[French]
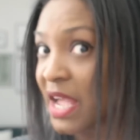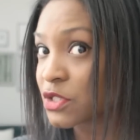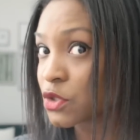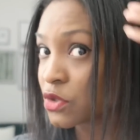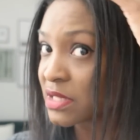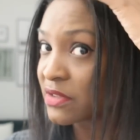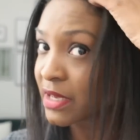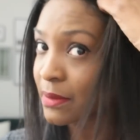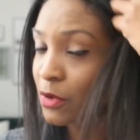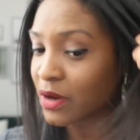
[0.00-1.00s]
a ce côté
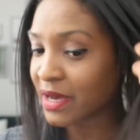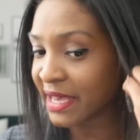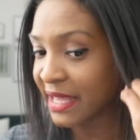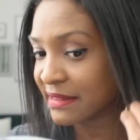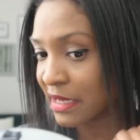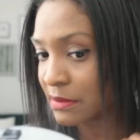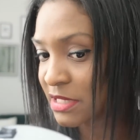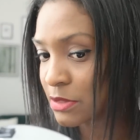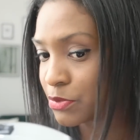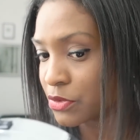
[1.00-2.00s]
vraiment raide, un
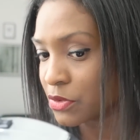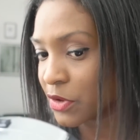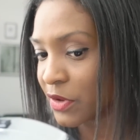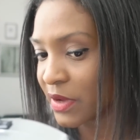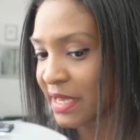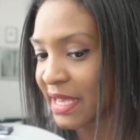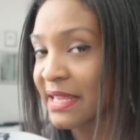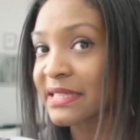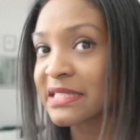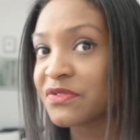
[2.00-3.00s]
petit peu euh,
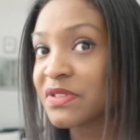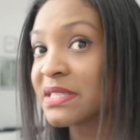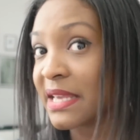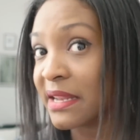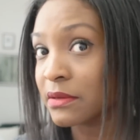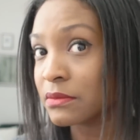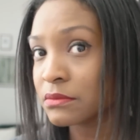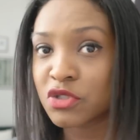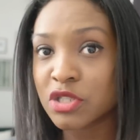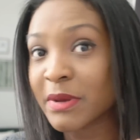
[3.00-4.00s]
raide artificiel.
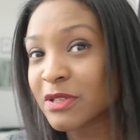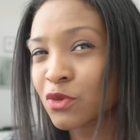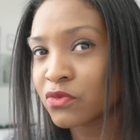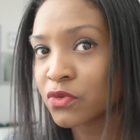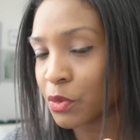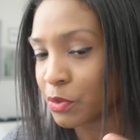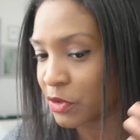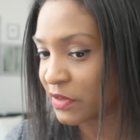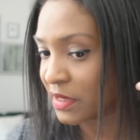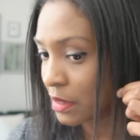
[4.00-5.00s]
Je ne sais pas ce que vous en
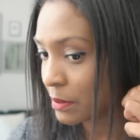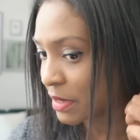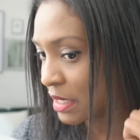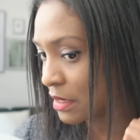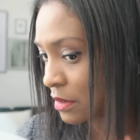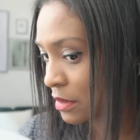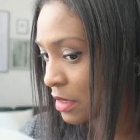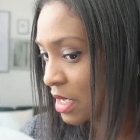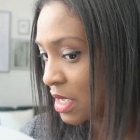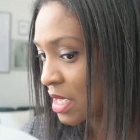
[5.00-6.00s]
pensez, hein, après...
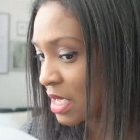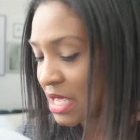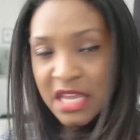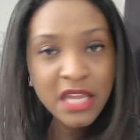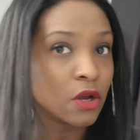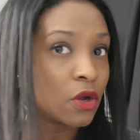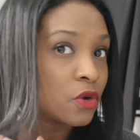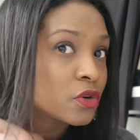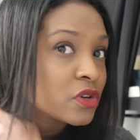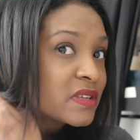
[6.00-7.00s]
et
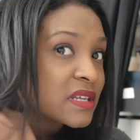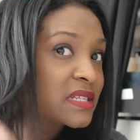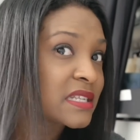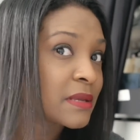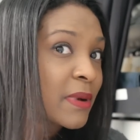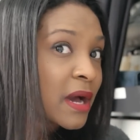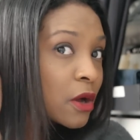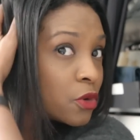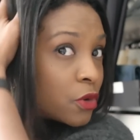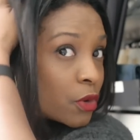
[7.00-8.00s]
le côté lissé
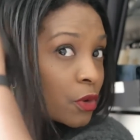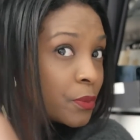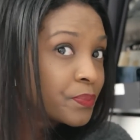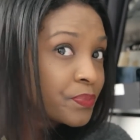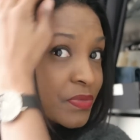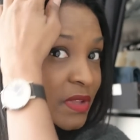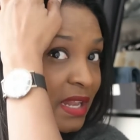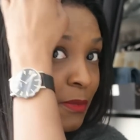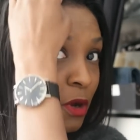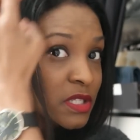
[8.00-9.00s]
par le, hum,
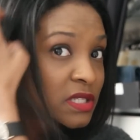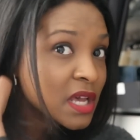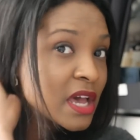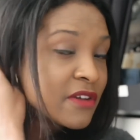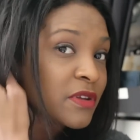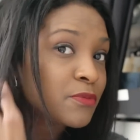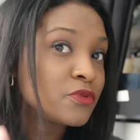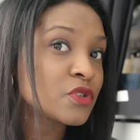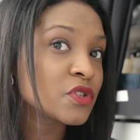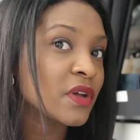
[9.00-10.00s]
la brosse fait
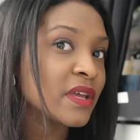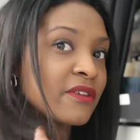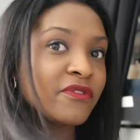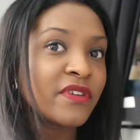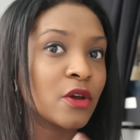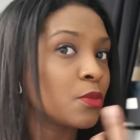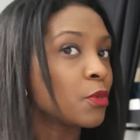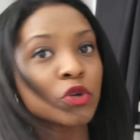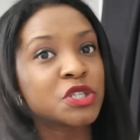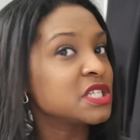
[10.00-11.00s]
plus effet
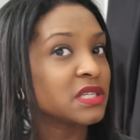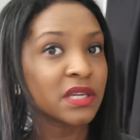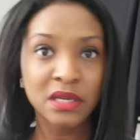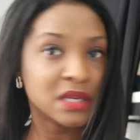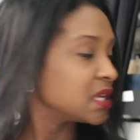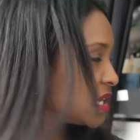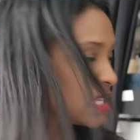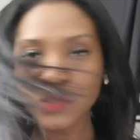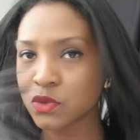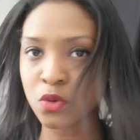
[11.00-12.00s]
brushing et
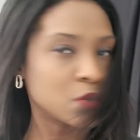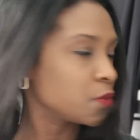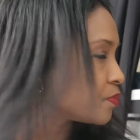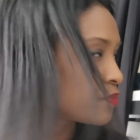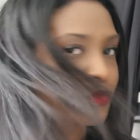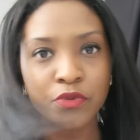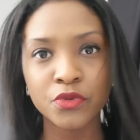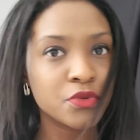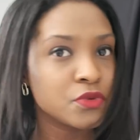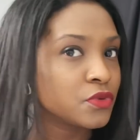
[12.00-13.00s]
ils sont
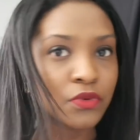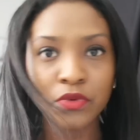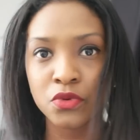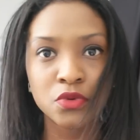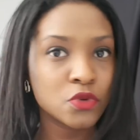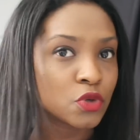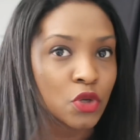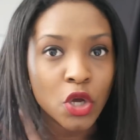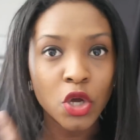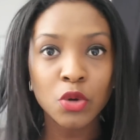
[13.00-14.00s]
plus,
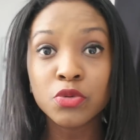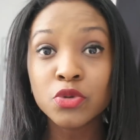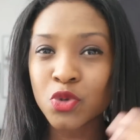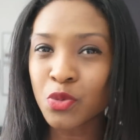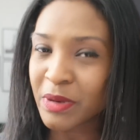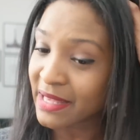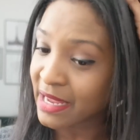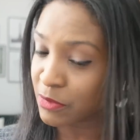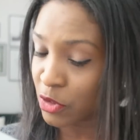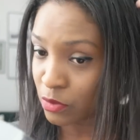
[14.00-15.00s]
plus souples
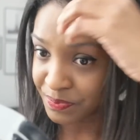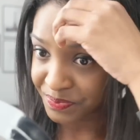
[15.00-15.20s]
également.